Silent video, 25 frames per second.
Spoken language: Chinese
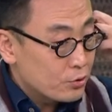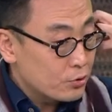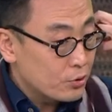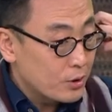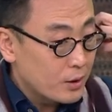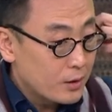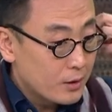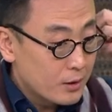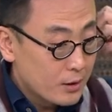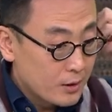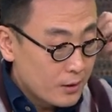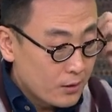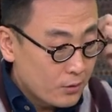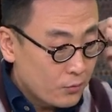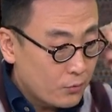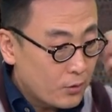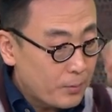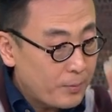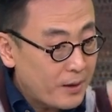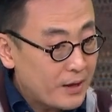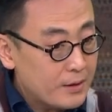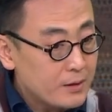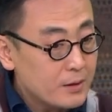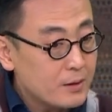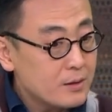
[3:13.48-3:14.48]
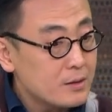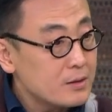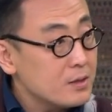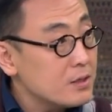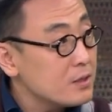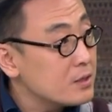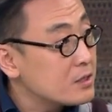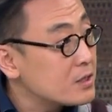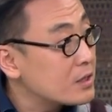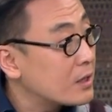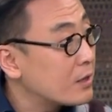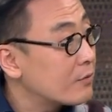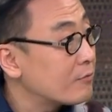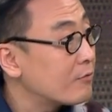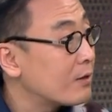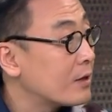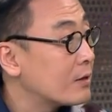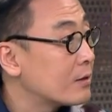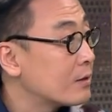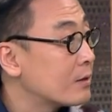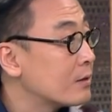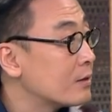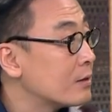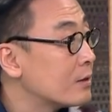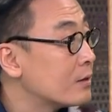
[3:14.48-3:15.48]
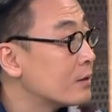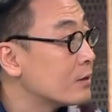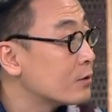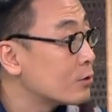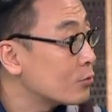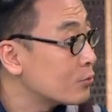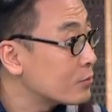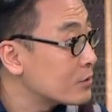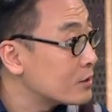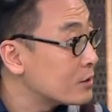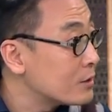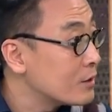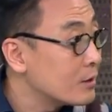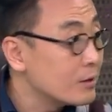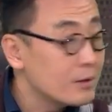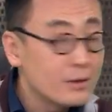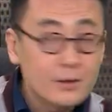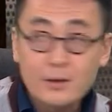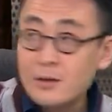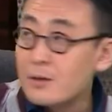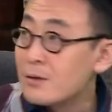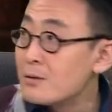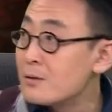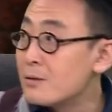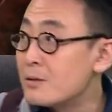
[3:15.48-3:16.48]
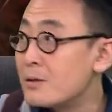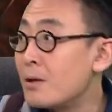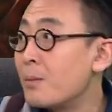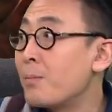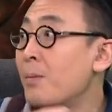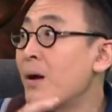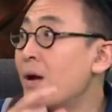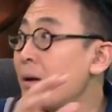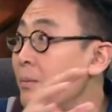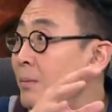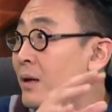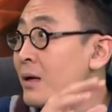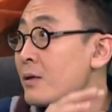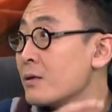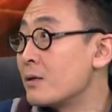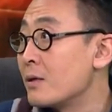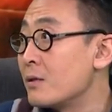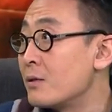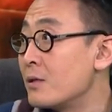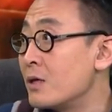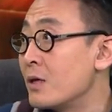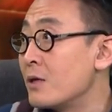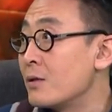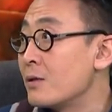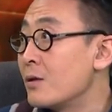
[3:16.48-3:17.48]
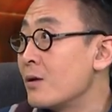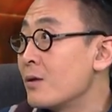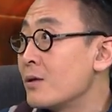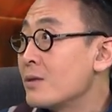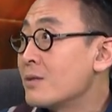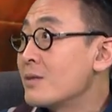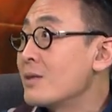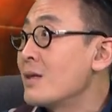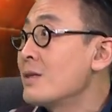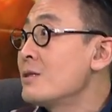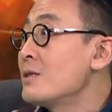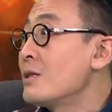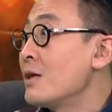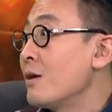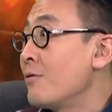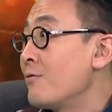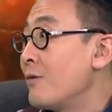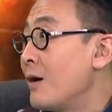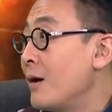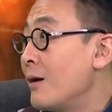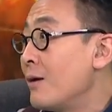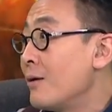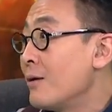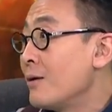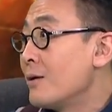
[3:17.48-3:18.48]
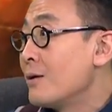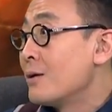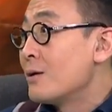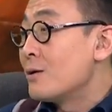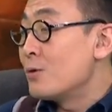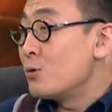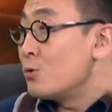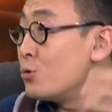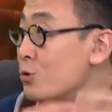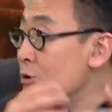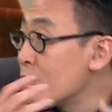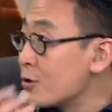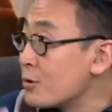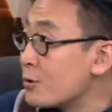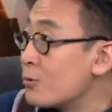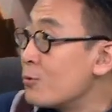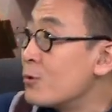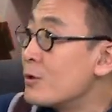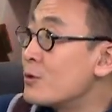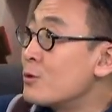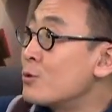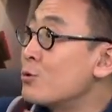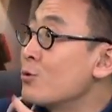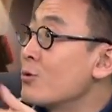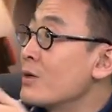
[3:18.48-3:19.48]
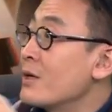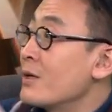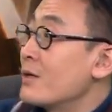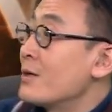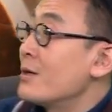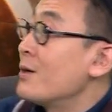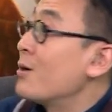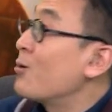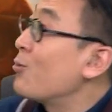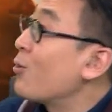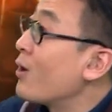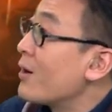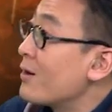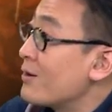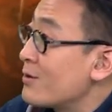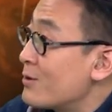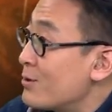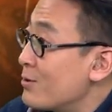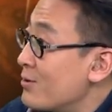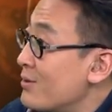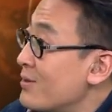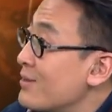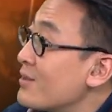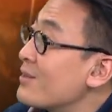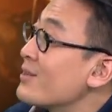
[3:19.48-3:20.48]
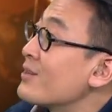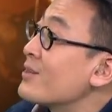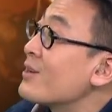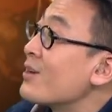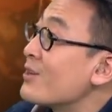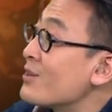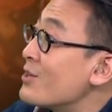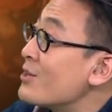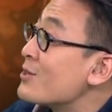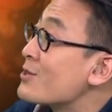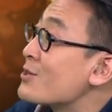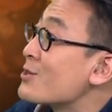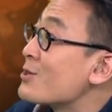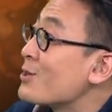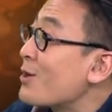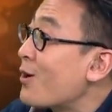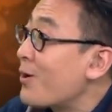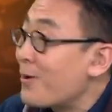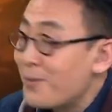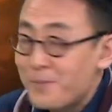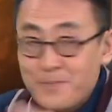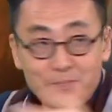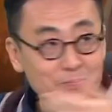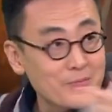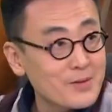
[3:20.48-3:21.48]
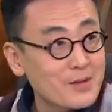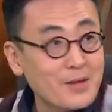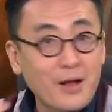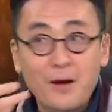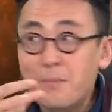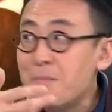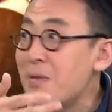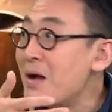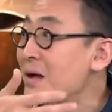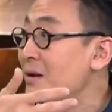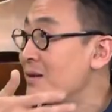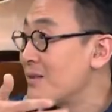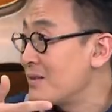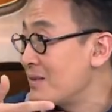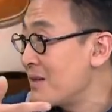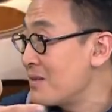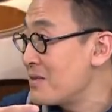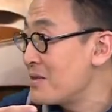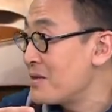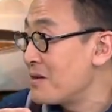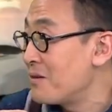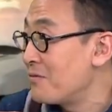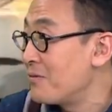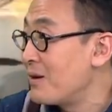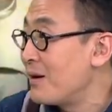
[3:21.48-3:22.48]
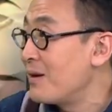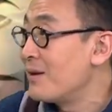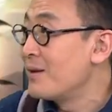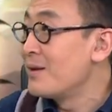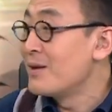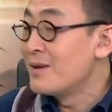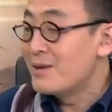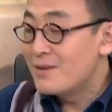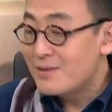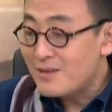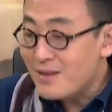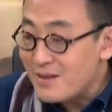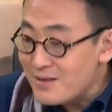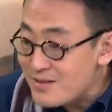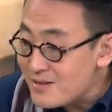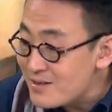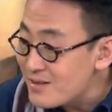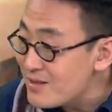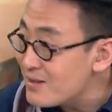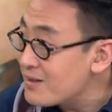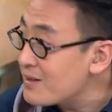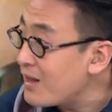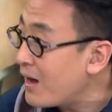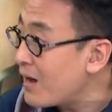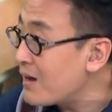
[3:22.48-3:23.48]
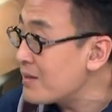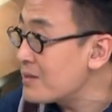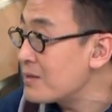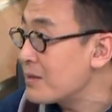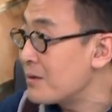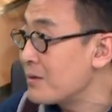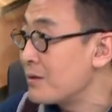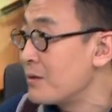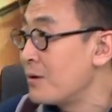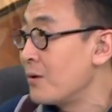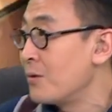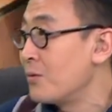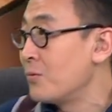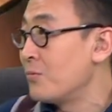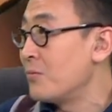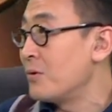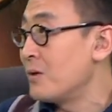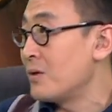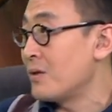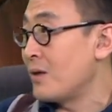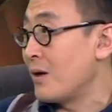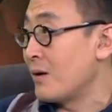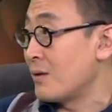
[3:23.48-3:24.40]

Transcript: 一个一千万的一个东西，在拍卖上顶到了三千万，于是我送给这个官儿，就让你知道他卖了三千万。但是你哪想到我党的官员，